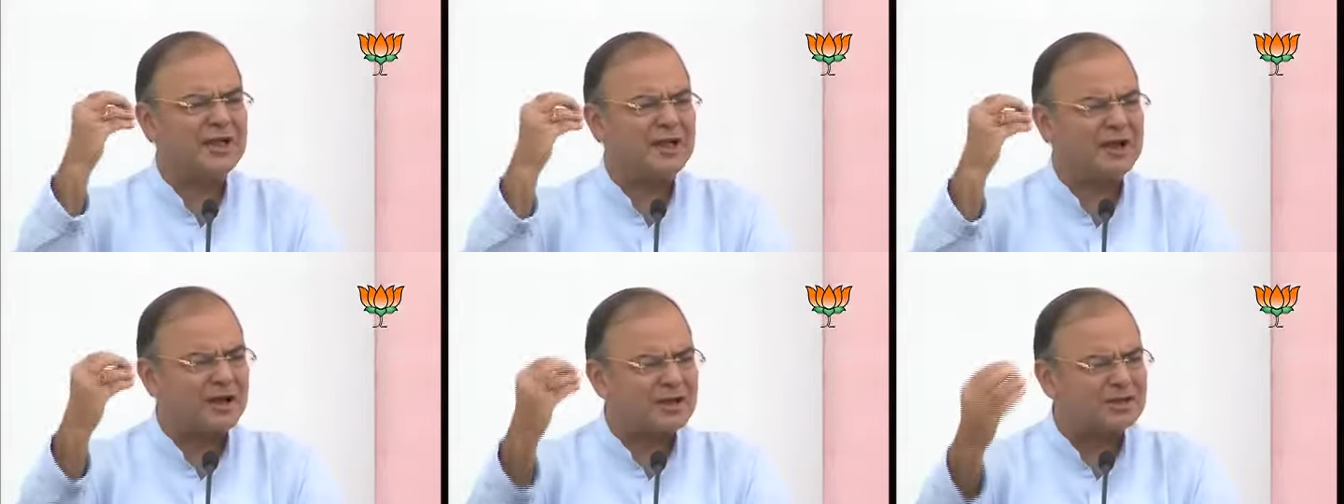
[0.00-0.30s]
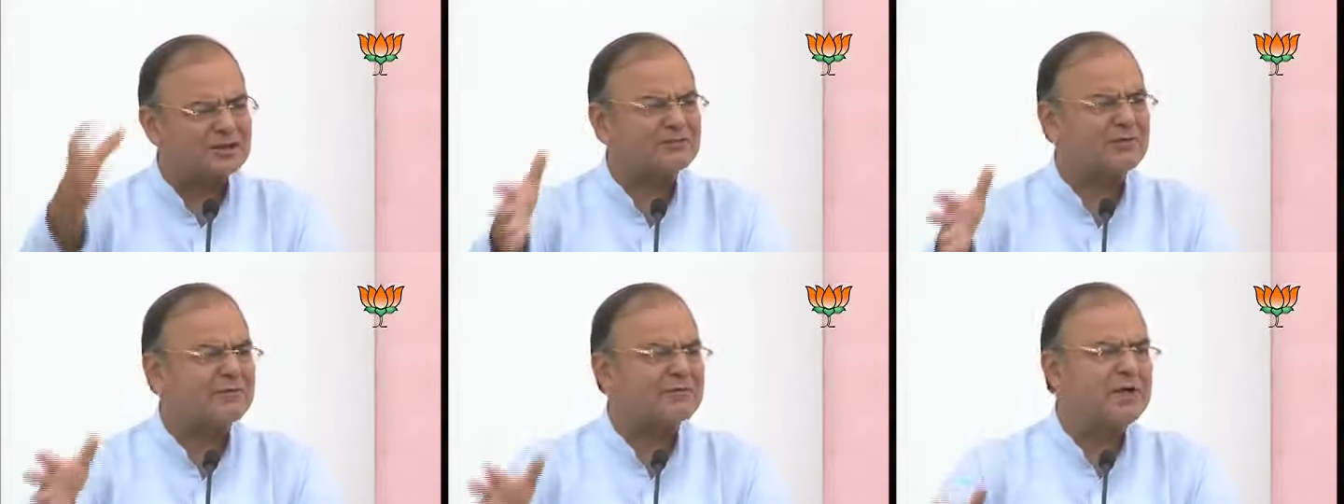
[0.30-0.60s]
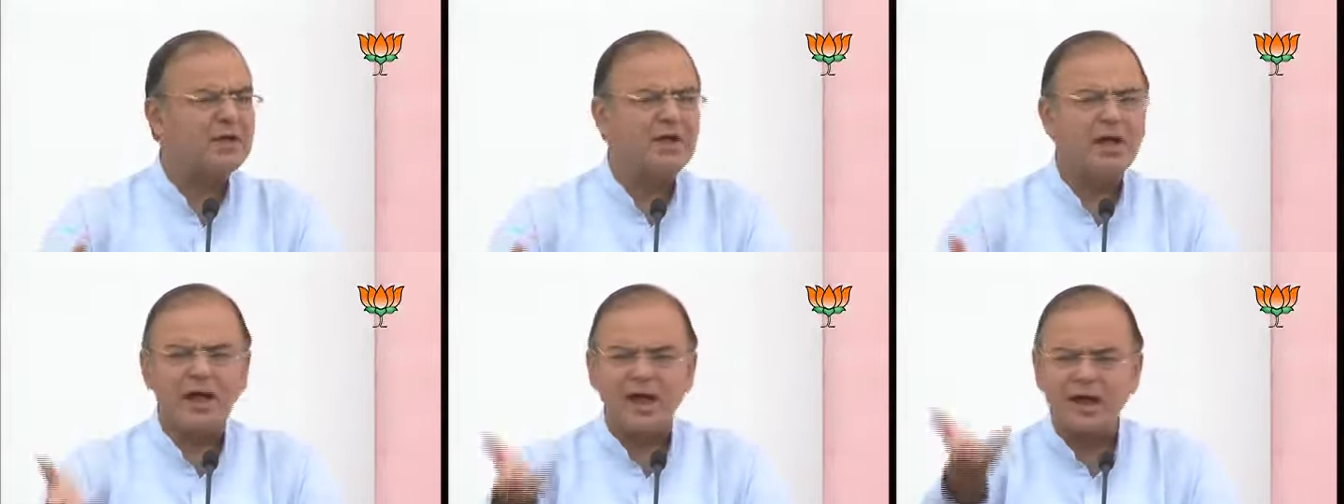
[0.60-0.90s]
है
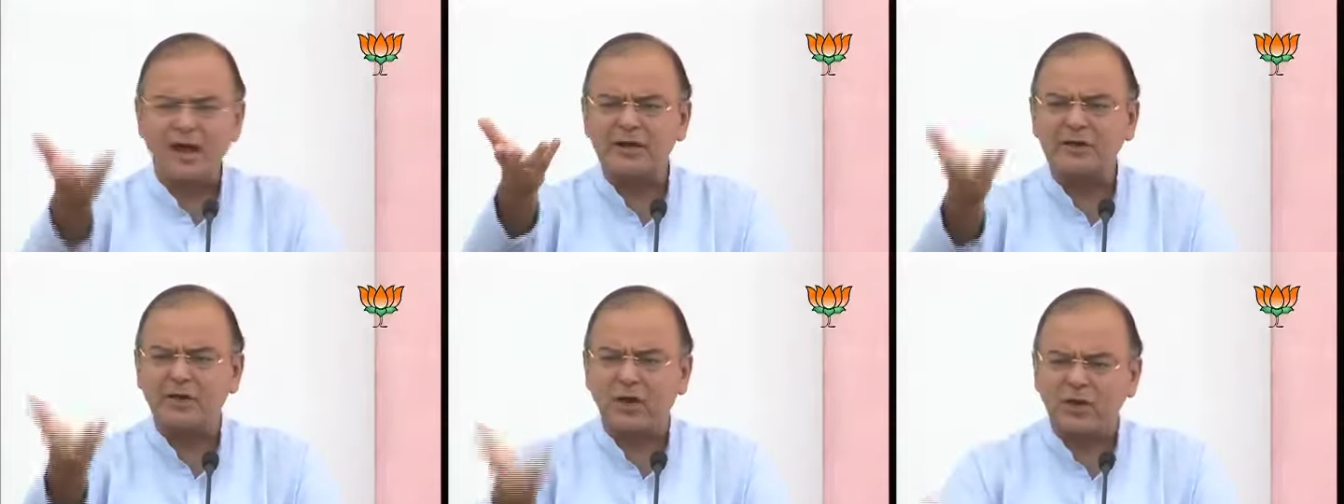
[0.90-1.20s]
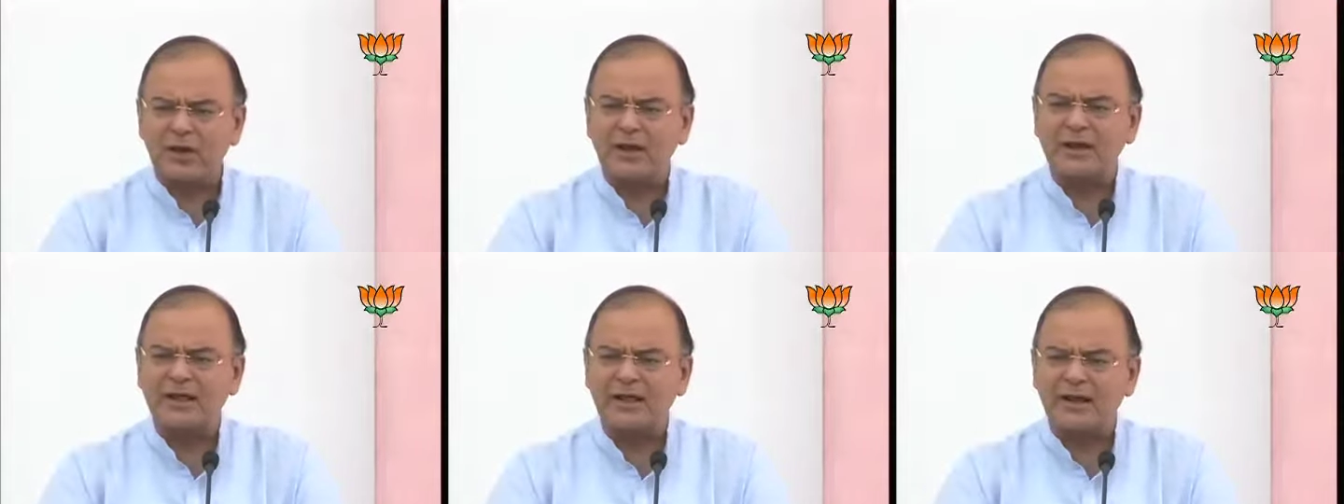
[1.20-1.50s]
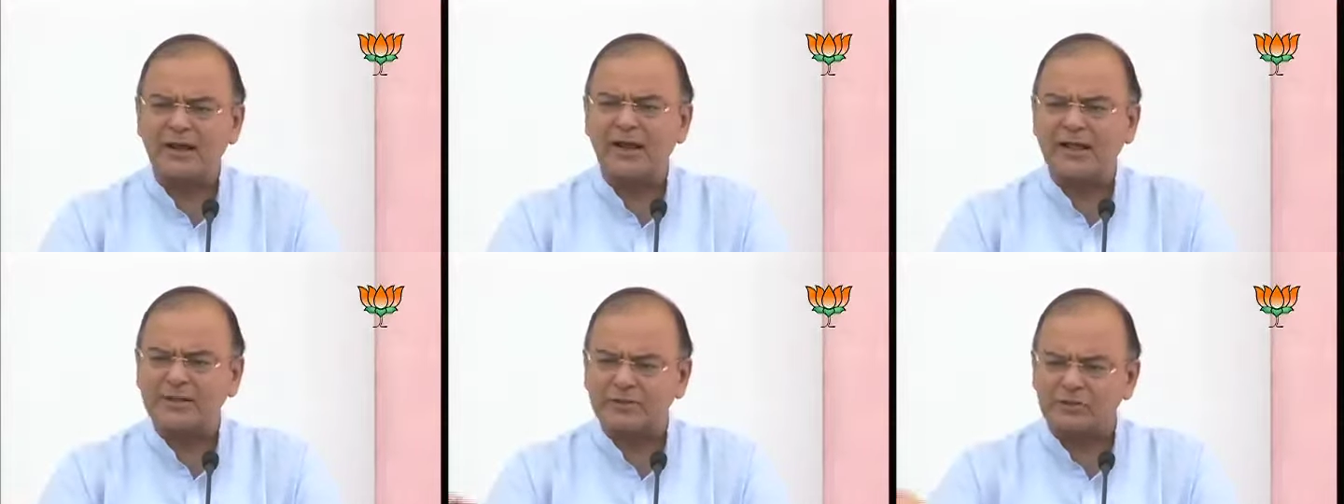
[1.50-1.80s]
अर्थव्यवस्था अगर डॉलर
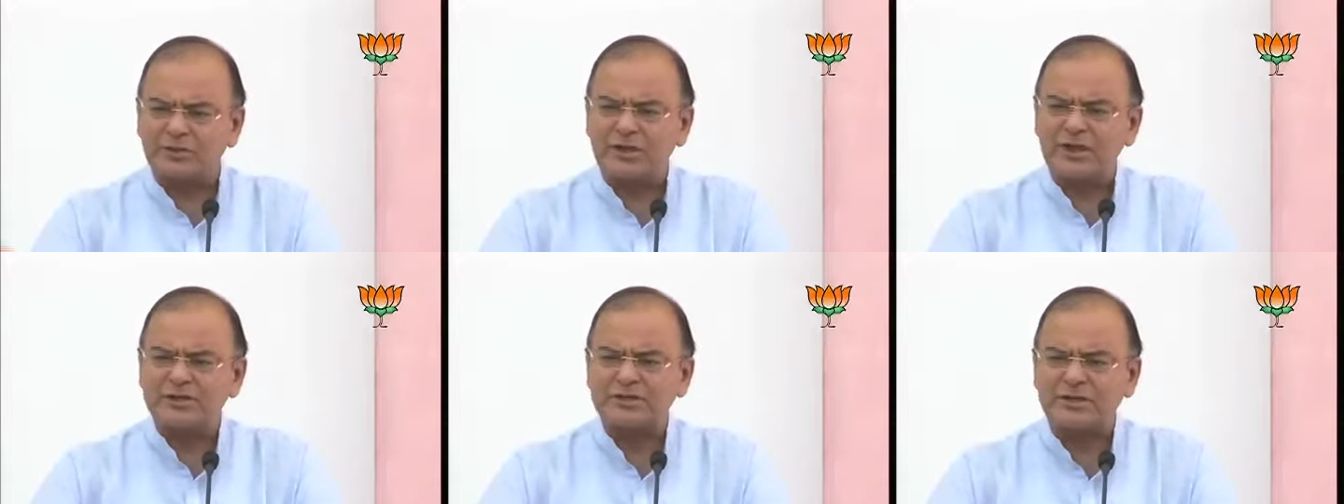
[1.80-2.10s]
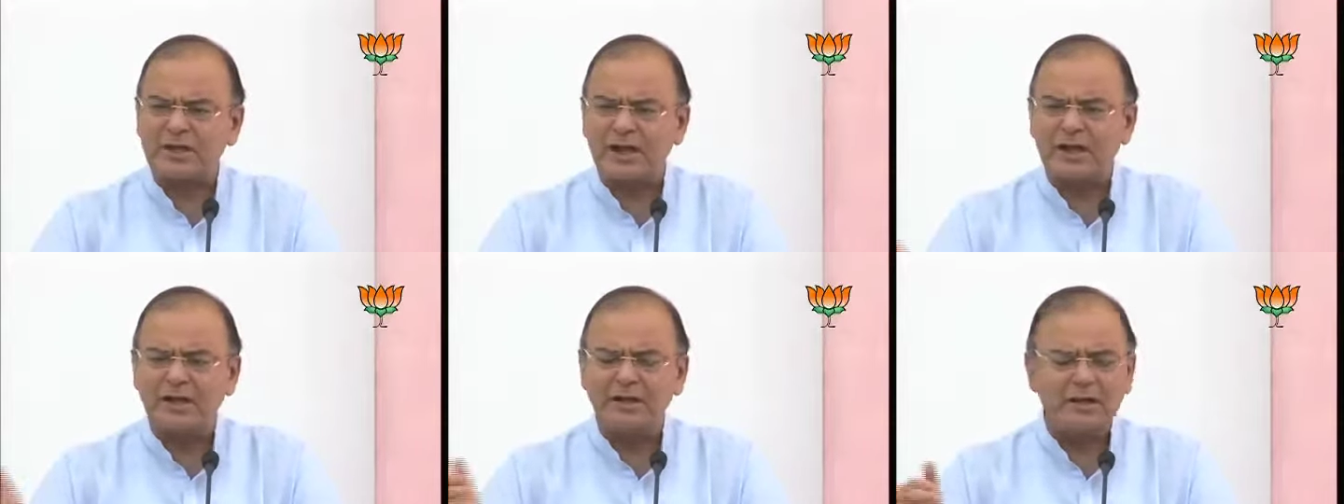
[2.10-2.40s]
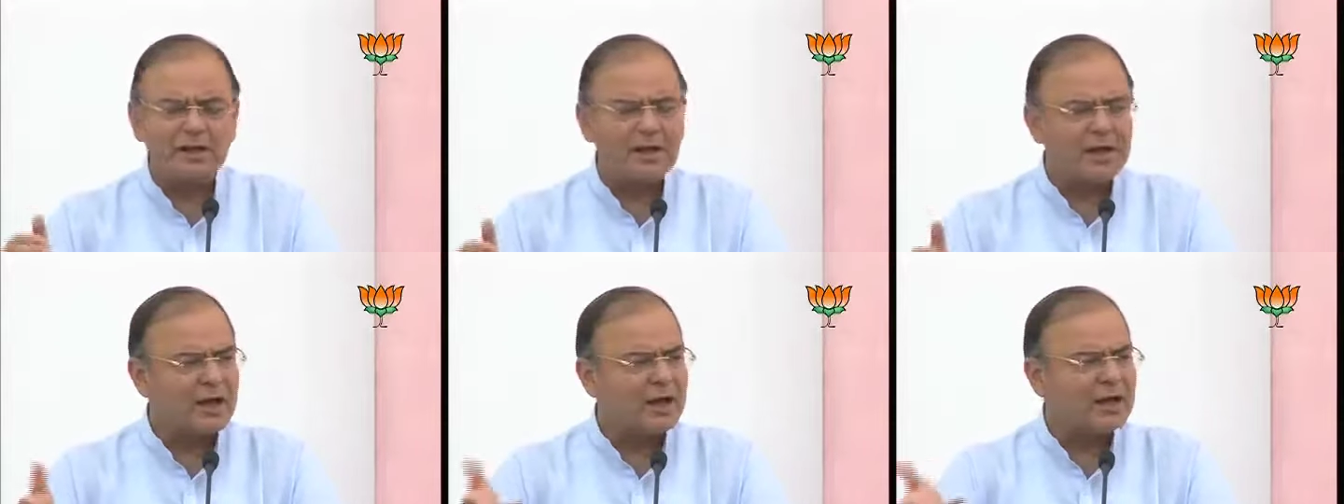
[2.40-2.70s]
गिर रहा है तो देश का
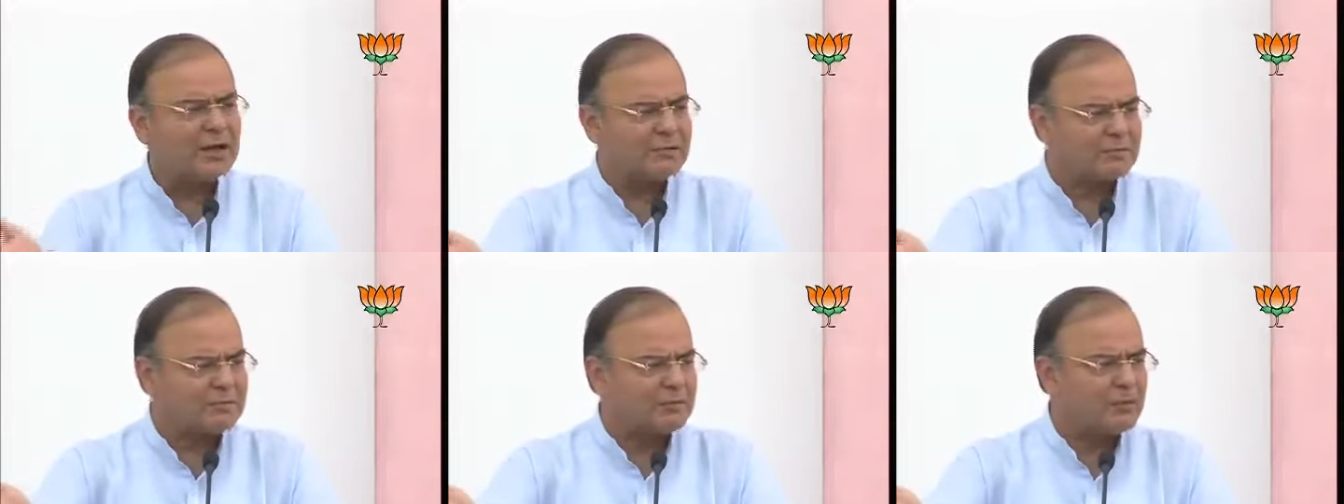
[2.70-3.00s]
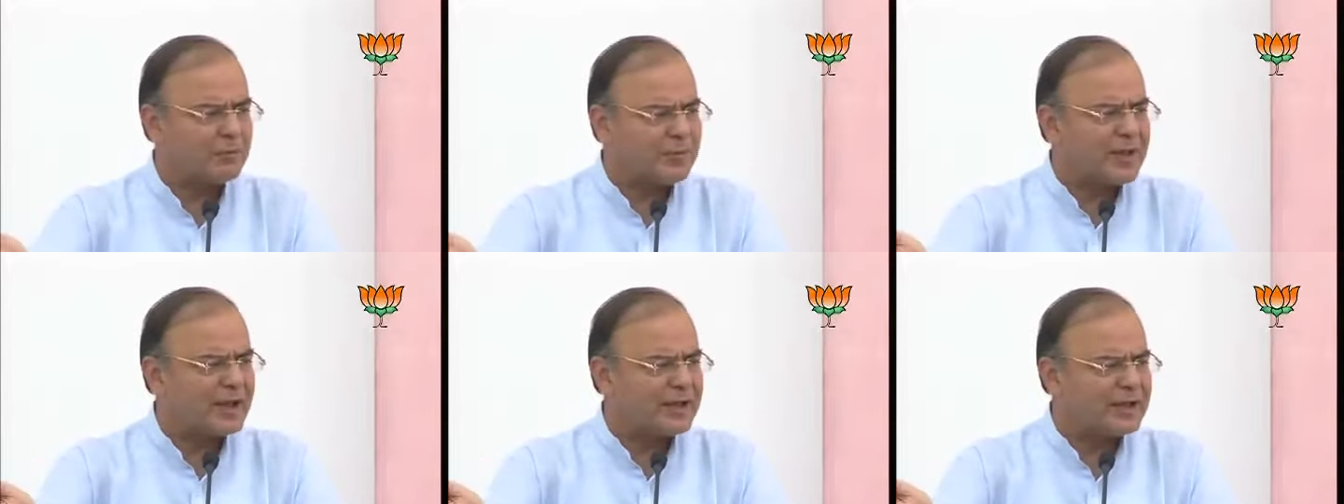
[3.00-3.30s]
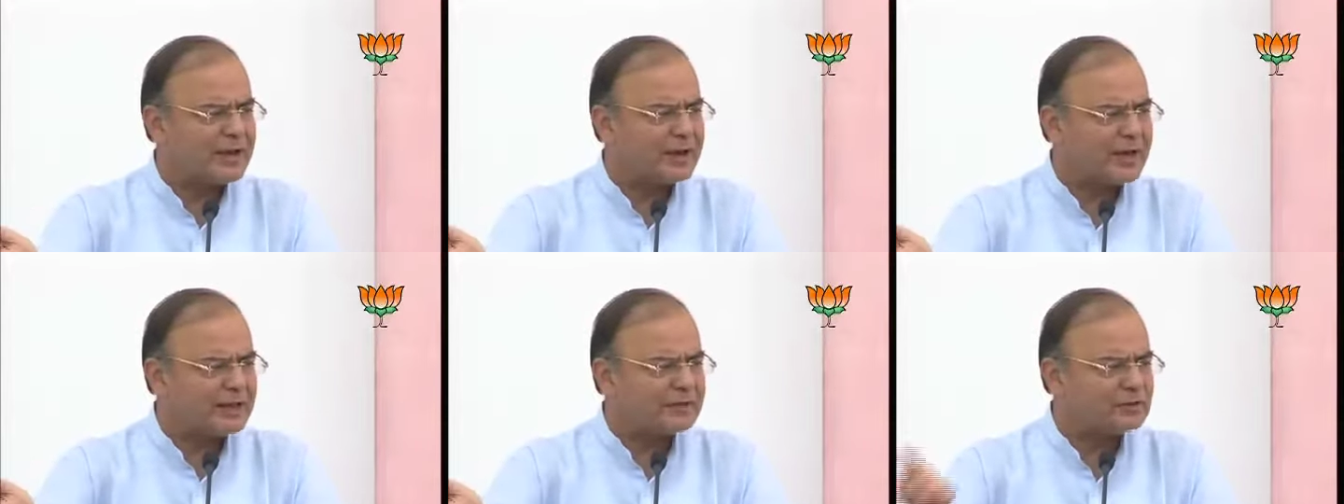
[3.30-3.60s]
अगर रुपया
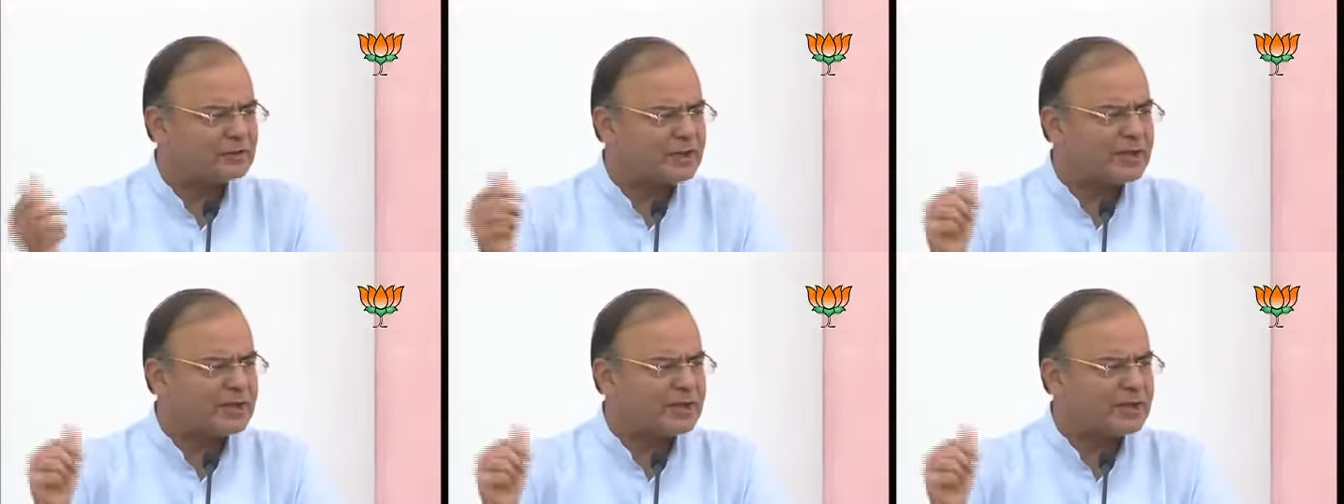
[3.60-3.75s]
गिर रहा है तो